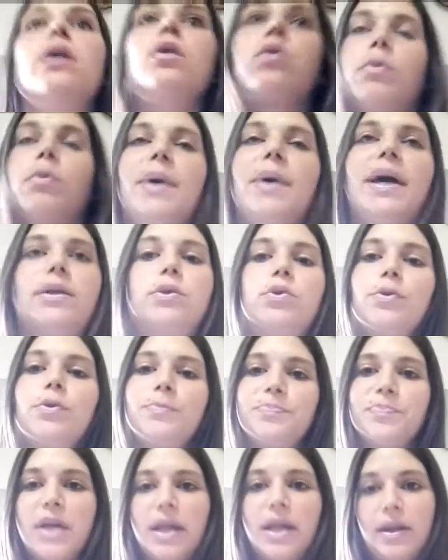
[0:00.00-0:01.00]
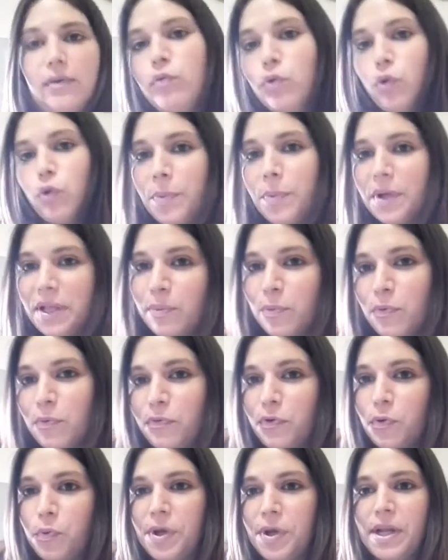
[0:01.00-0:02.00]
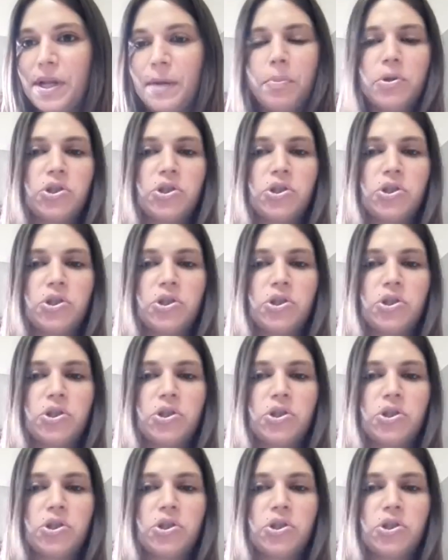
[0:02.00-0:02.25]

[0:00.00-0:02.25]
Roberto, e la W di mio figlio William.